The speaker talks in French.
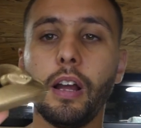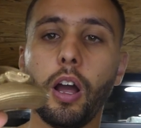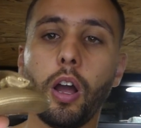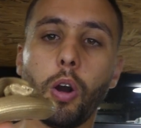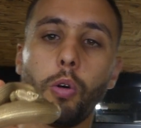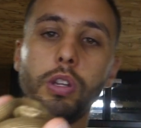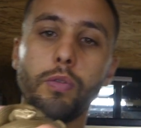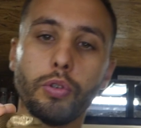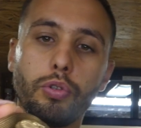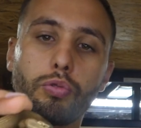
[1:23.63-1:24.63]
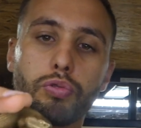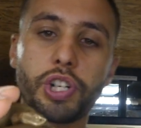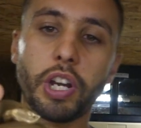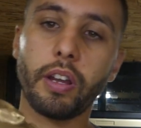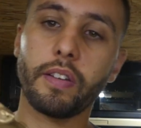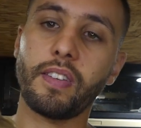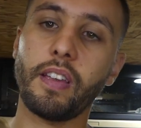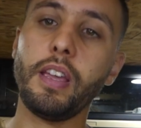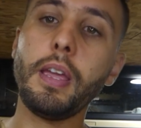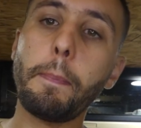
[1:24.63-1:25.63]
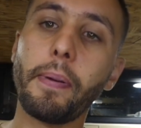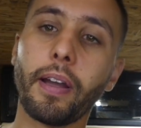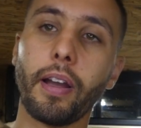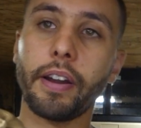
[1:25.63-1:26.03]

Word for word: Euh, au niveau du toucher, c'est hyper